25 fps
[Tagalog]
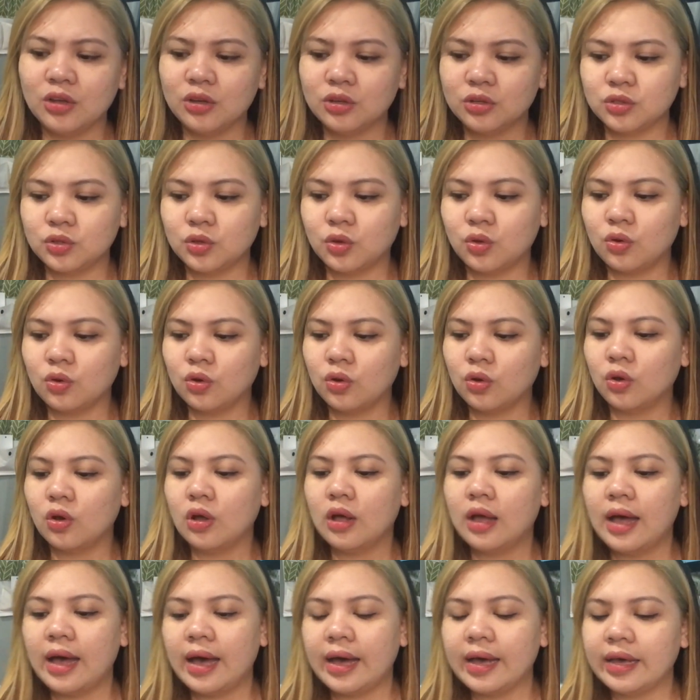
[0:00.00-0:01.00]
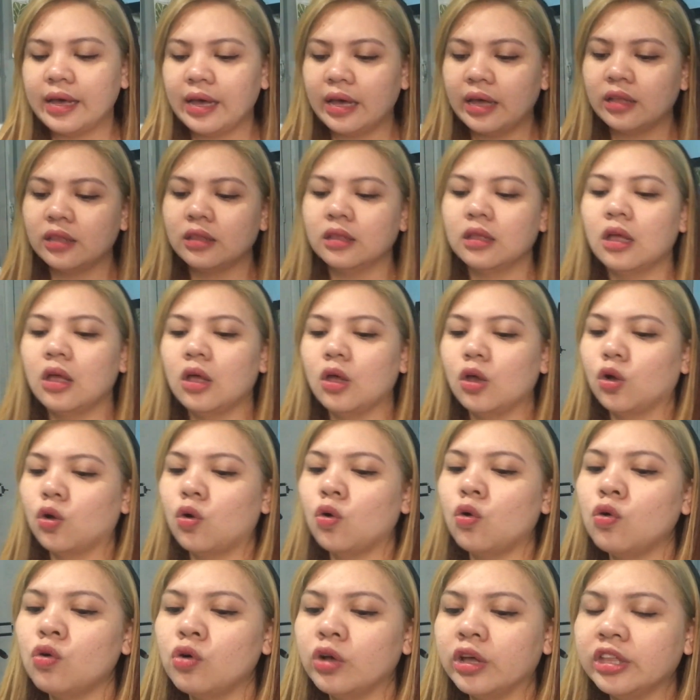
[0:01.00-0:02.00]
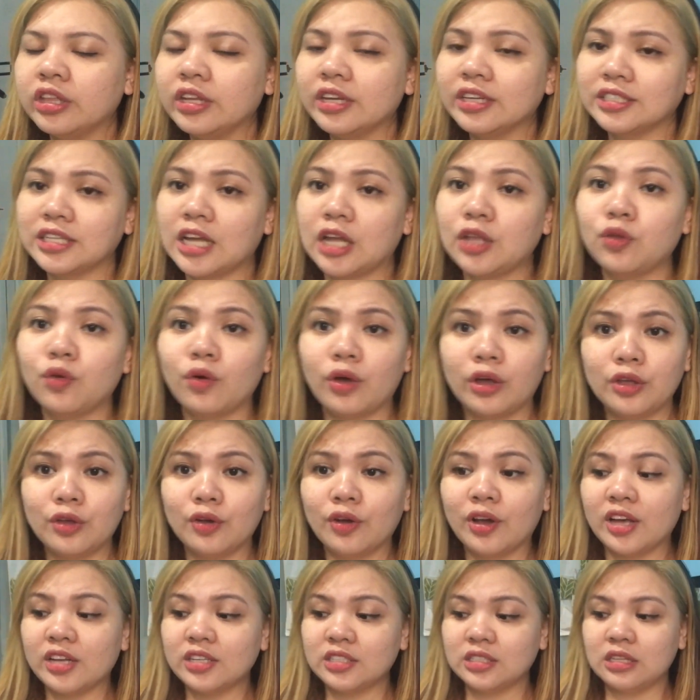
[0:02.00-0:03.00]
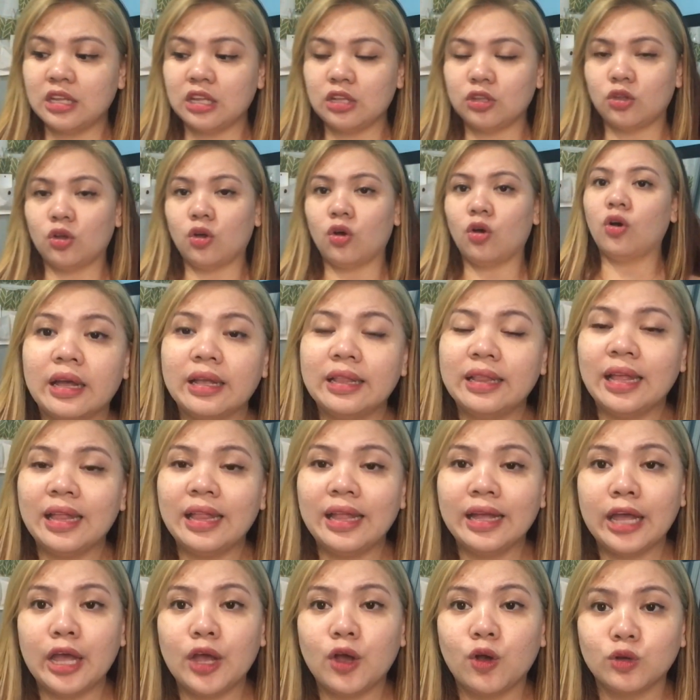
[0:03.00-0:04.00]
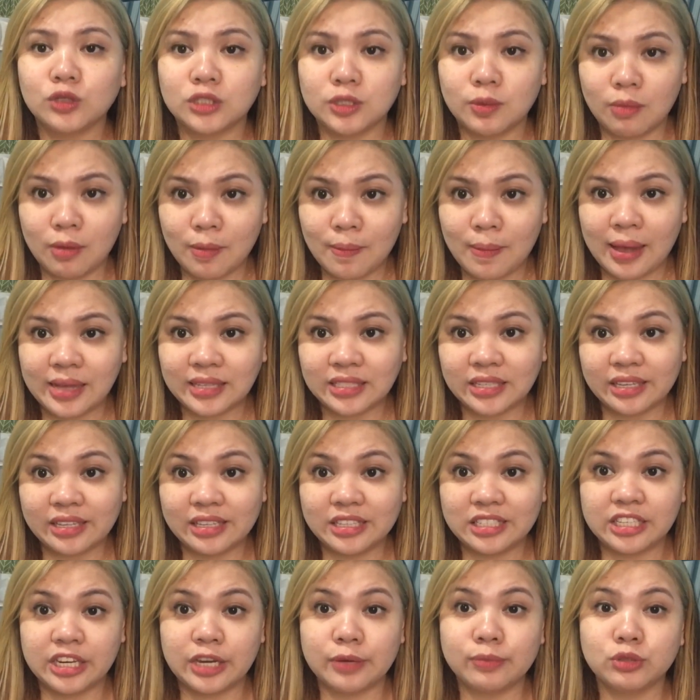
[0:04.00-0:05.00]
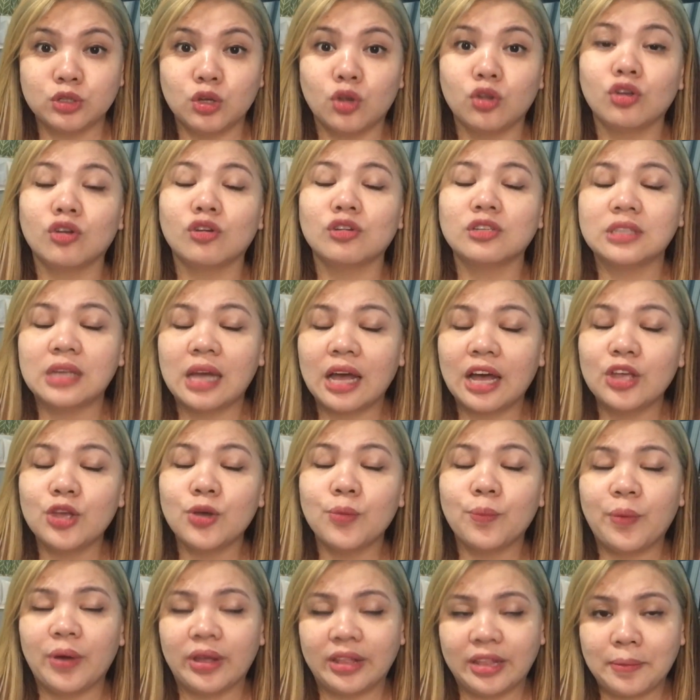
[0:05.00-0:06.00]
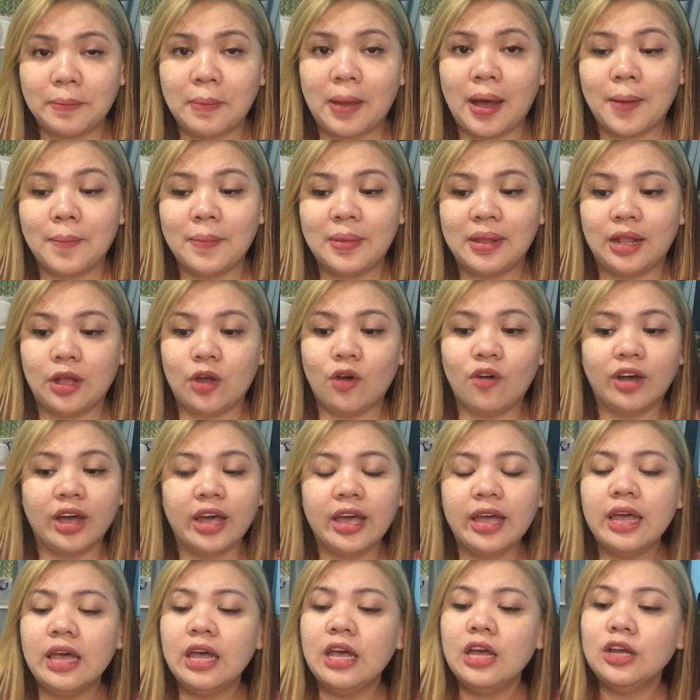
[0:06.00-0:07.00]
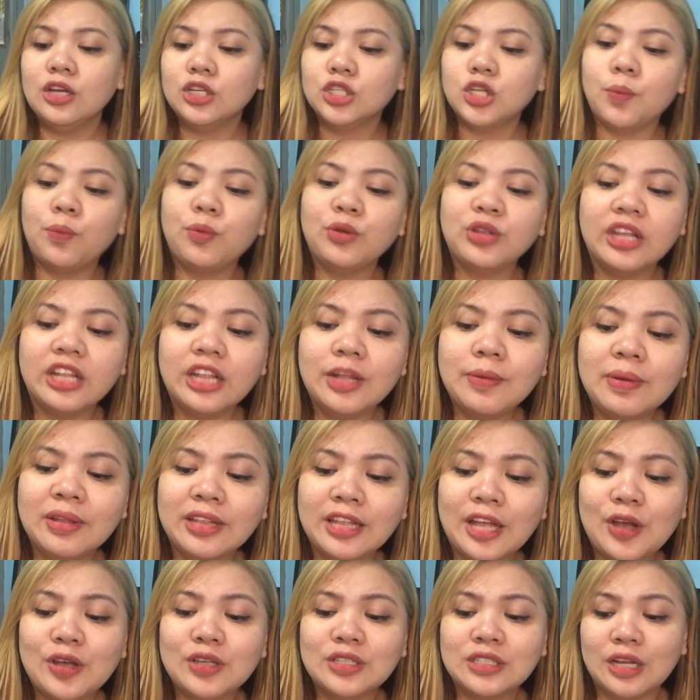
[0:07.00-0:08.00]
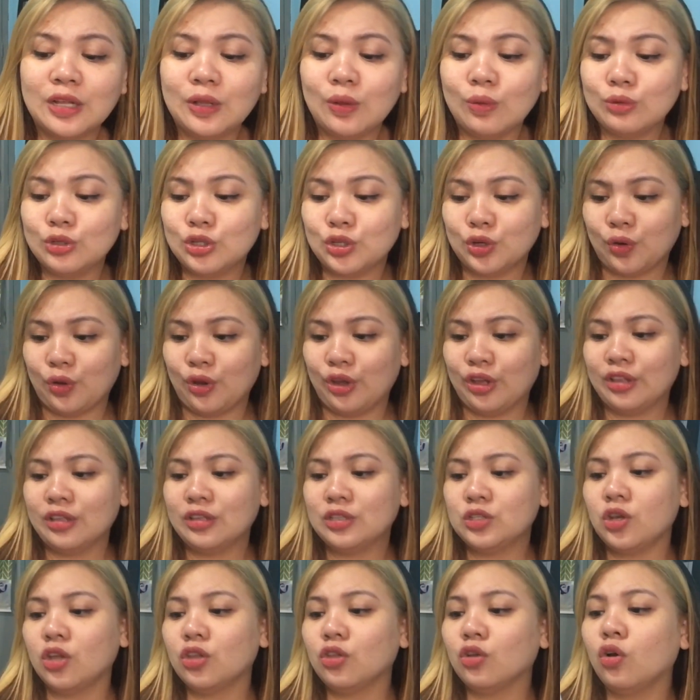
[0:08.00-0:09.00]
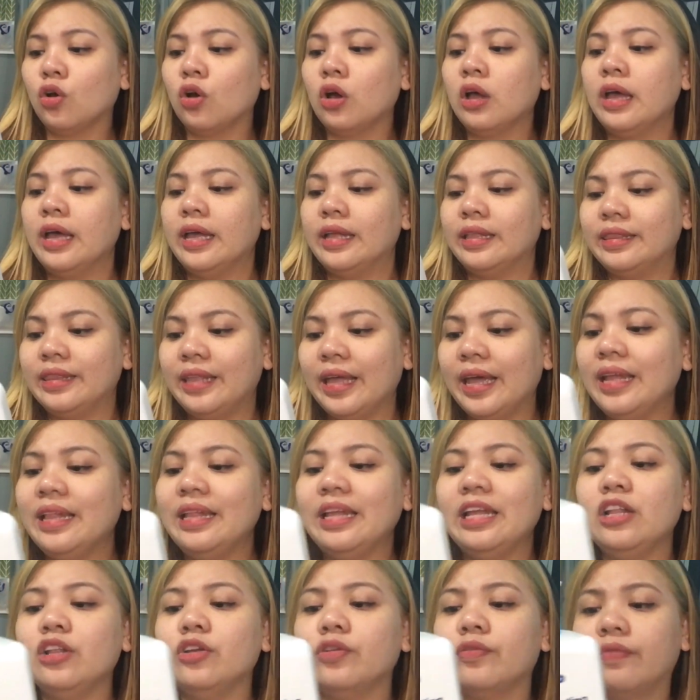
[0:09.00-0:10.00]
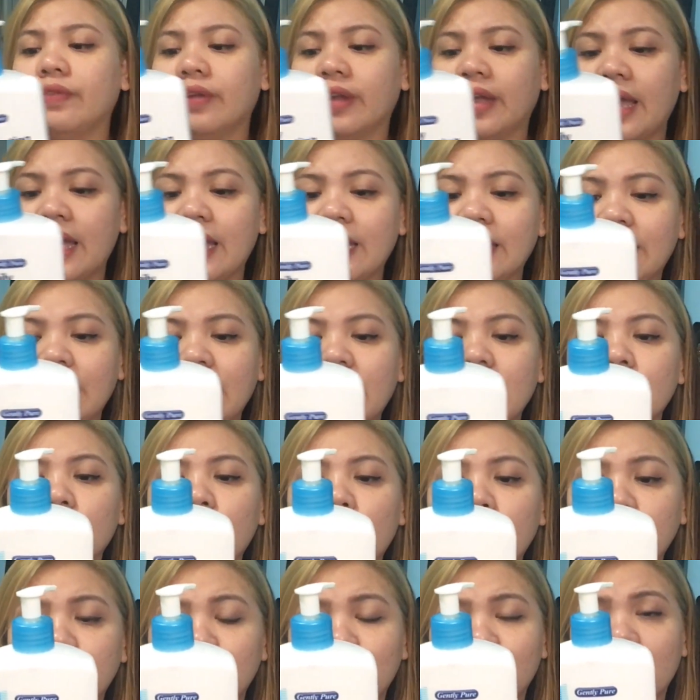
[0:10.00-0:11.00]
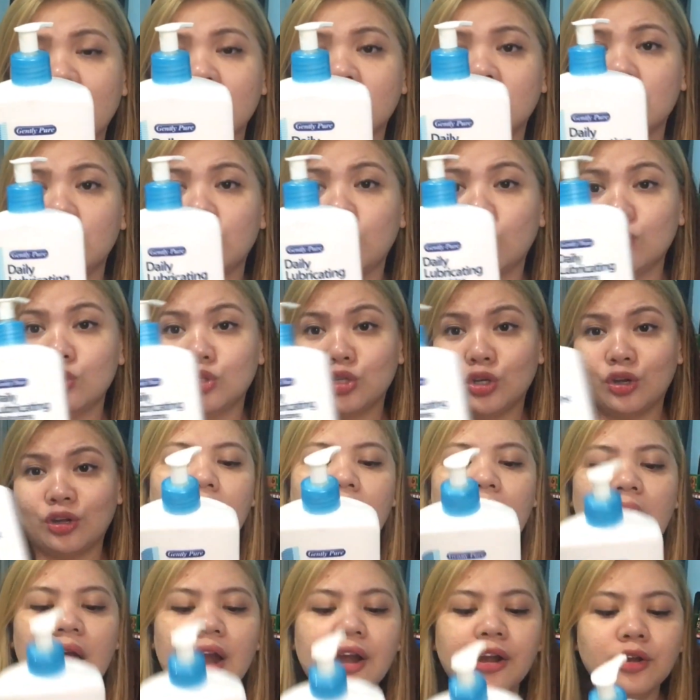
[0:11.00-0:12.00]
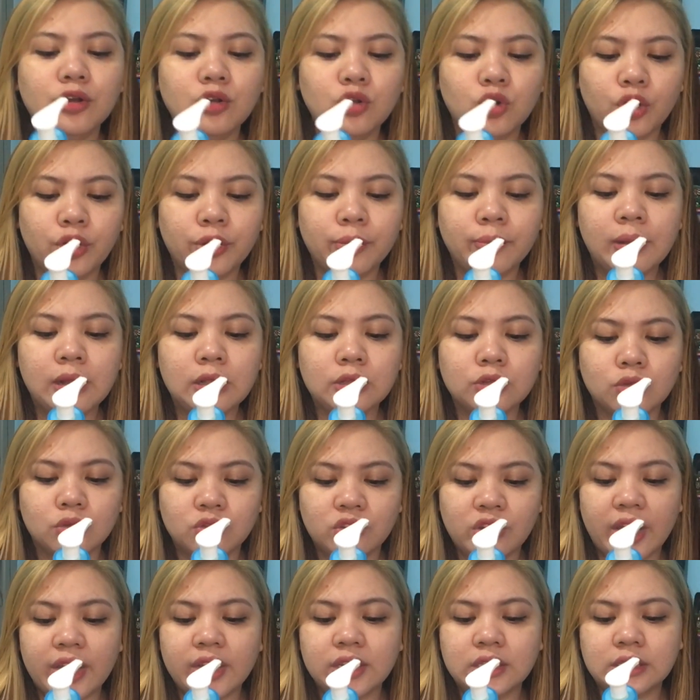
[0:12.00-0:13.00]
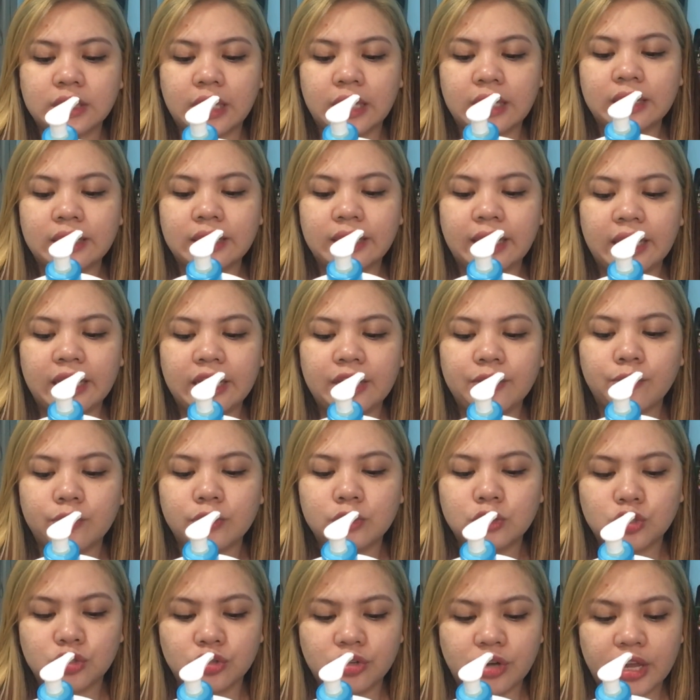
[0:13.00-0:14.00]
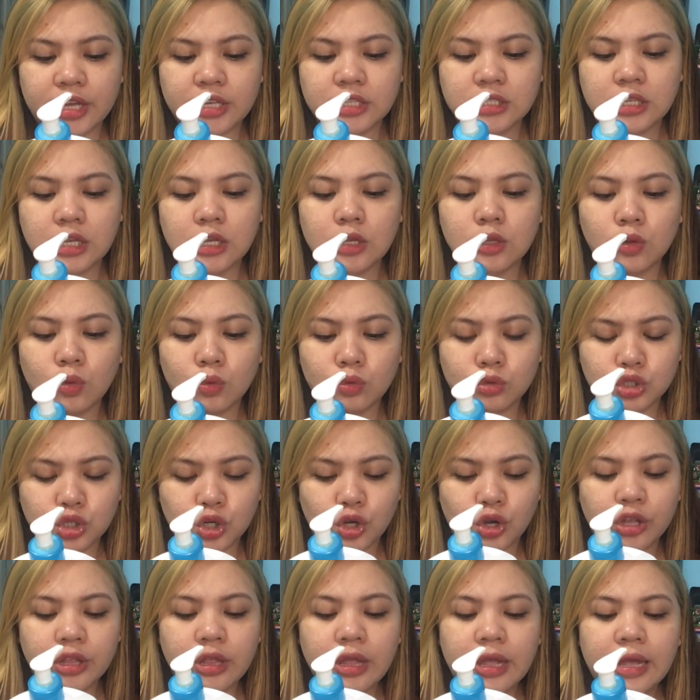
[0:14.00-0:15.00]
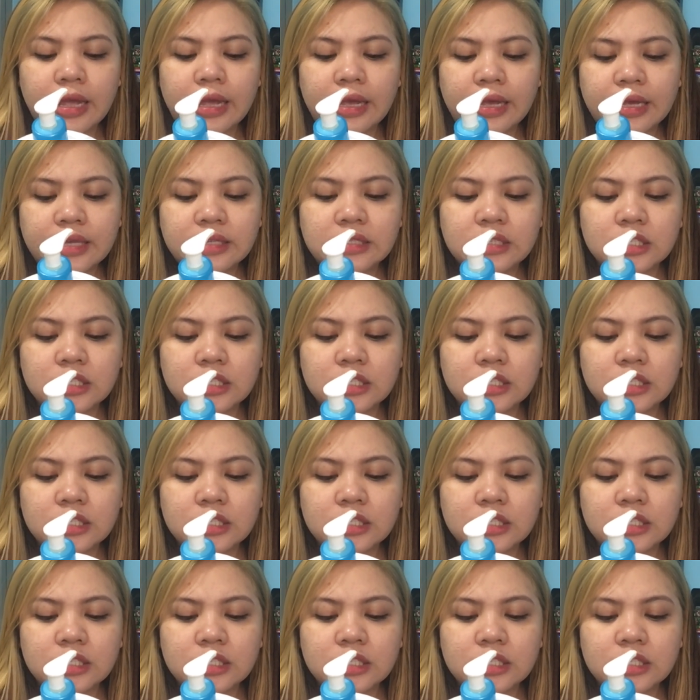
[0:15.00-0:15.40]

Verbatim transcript: So, ayan kung interesado kayo guys nito, lalagay ko sa baba sa description kung saan kayo pwede makabili. Okay? So, punti naman tayo sa lotion. So, itong Daily Lubricating Moisturizing Lotion, our normal to dry skin daily moisturizing lotion, is